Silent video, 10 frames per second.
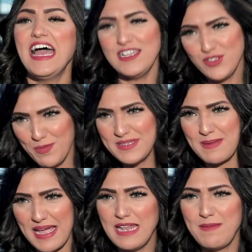لا انتوا بس
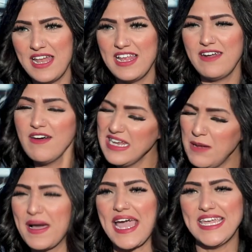تتكلم على الراجل
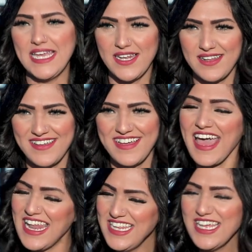البخيل
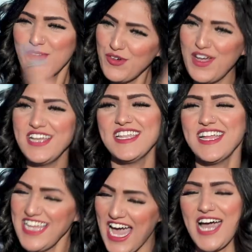خلينا نروح في حته
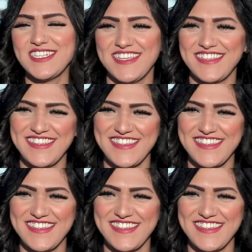ثانيه احسن